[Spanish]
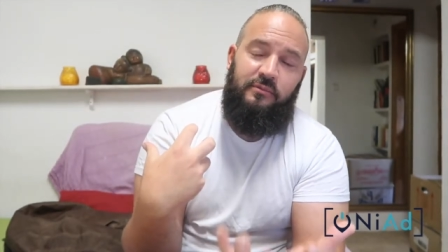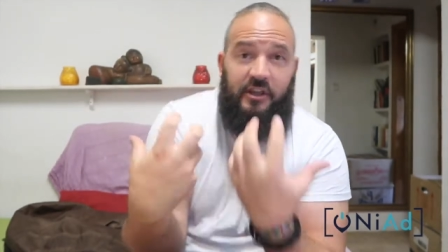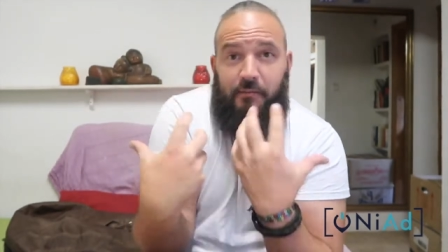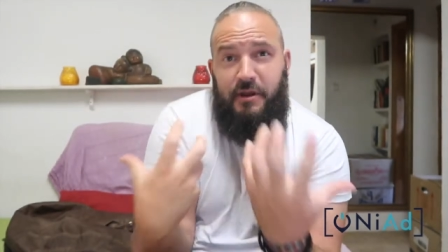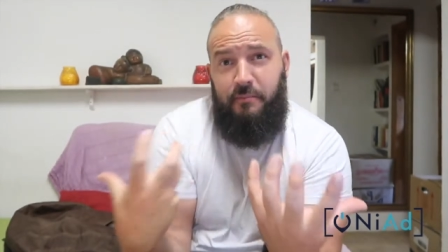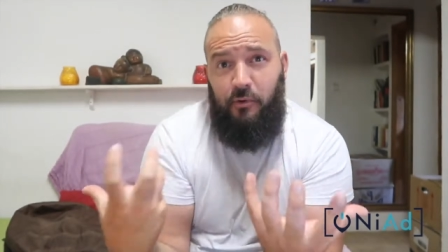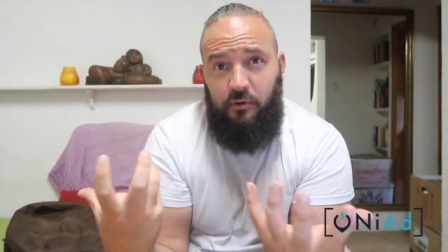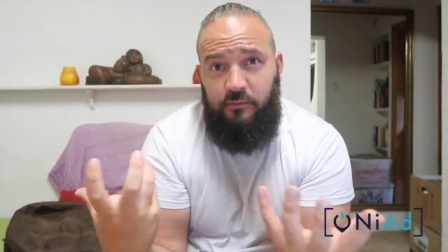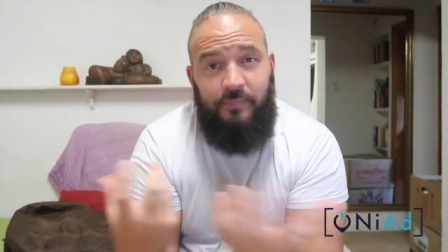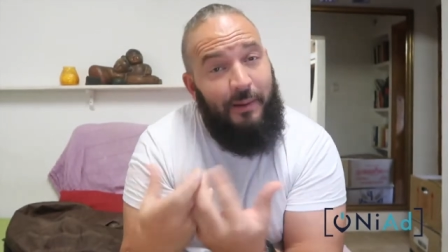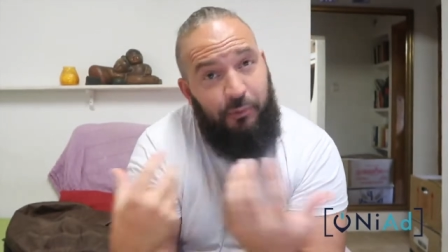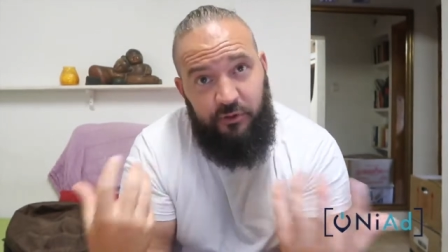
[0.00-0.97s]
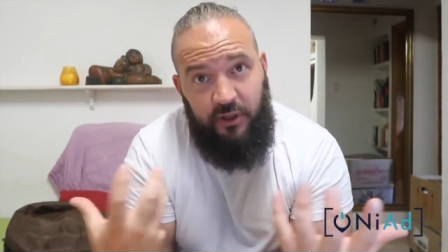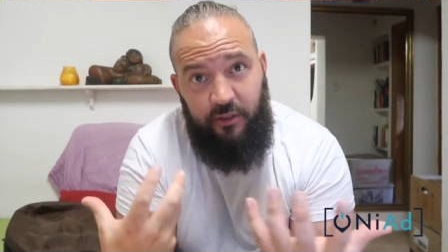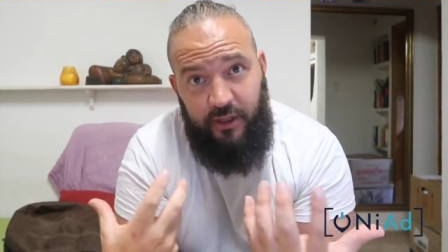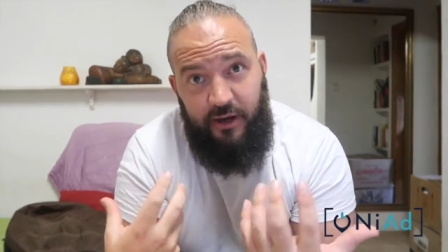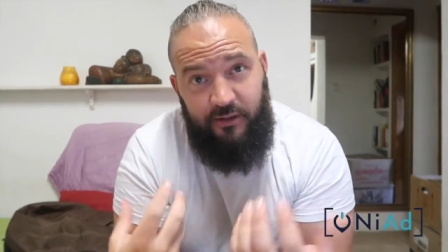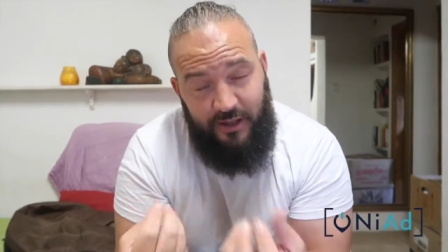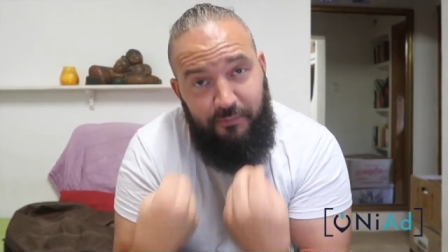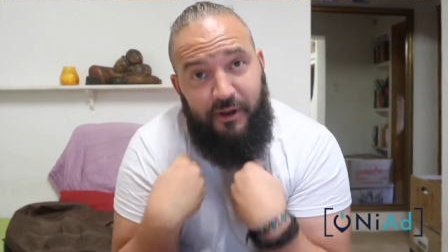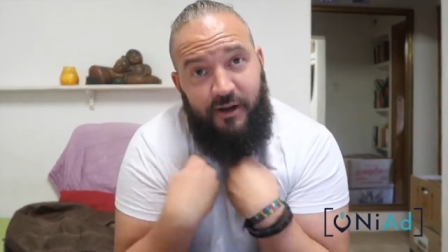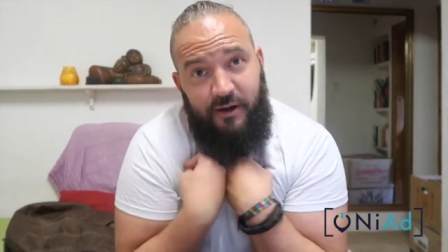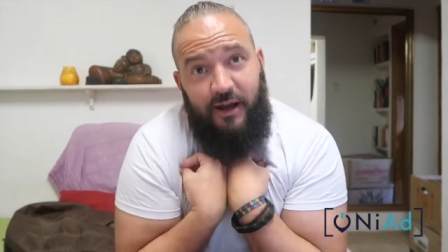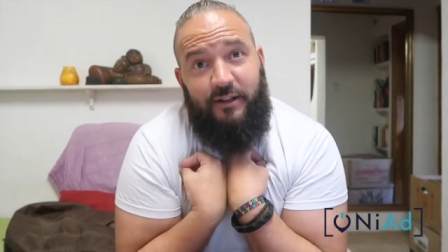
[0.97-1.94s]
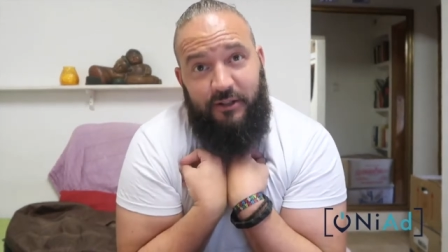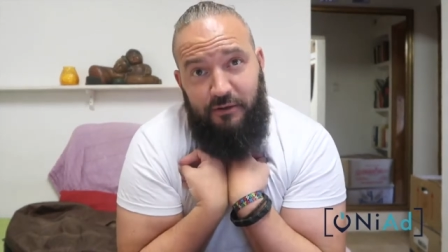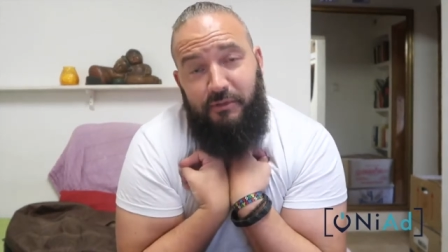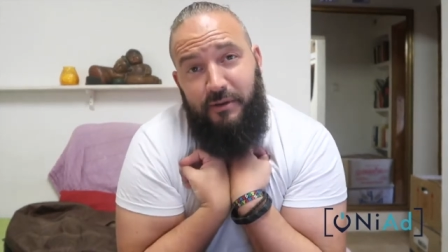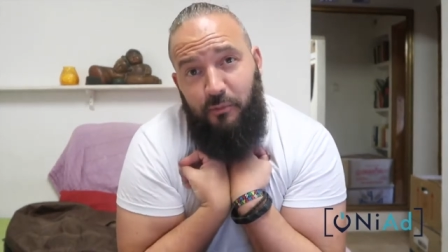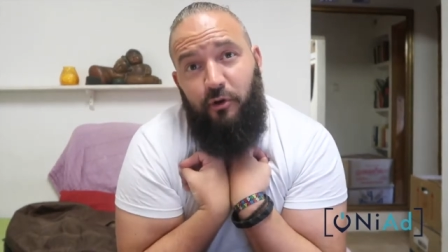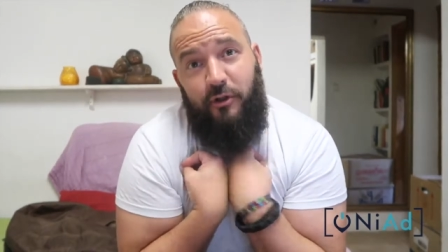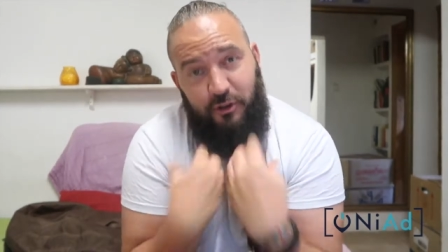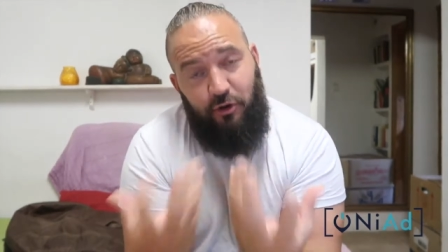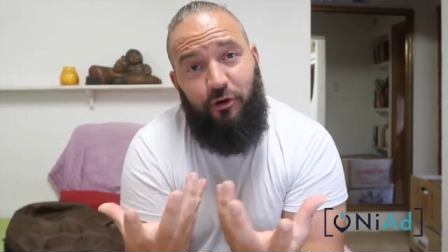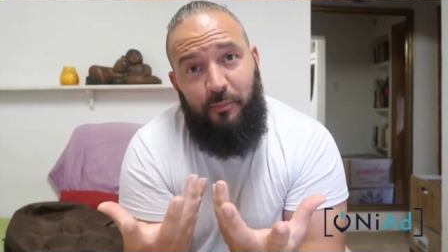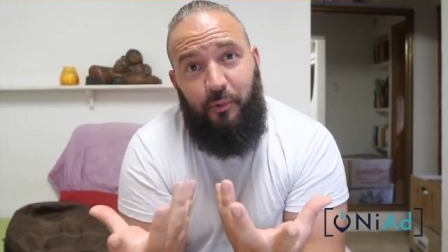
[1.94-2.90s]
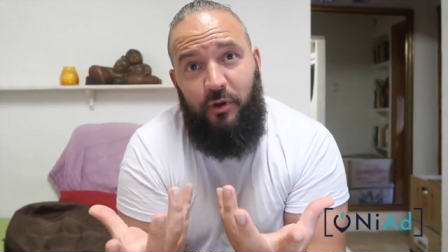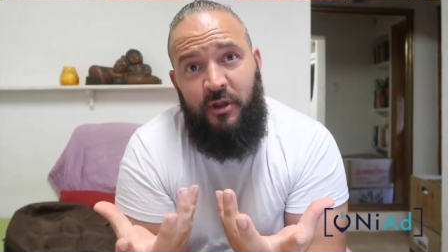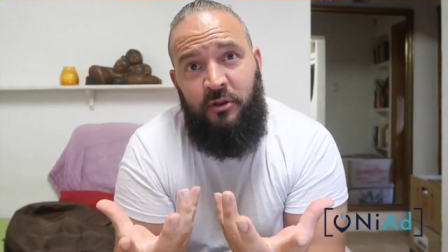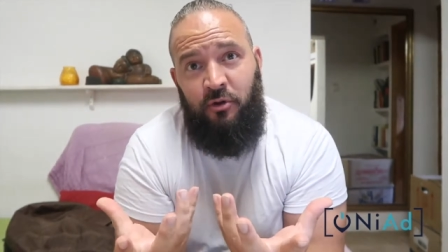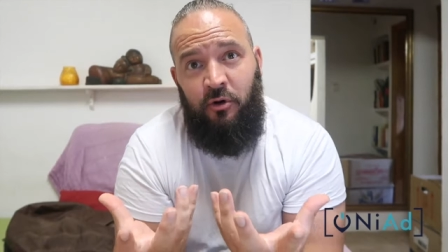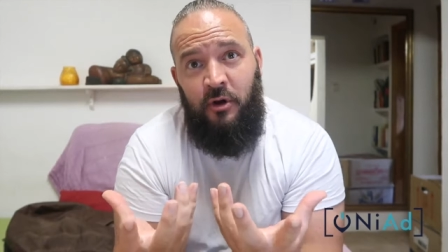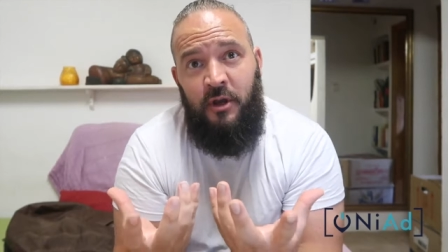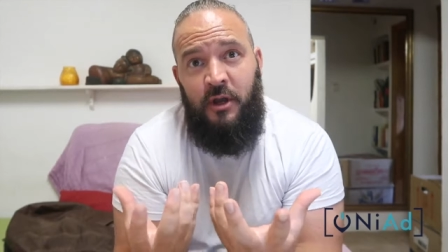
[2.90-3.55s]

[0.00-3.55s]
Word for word: ti mismo, para potenciar también a ti mismo dentro del proyecto.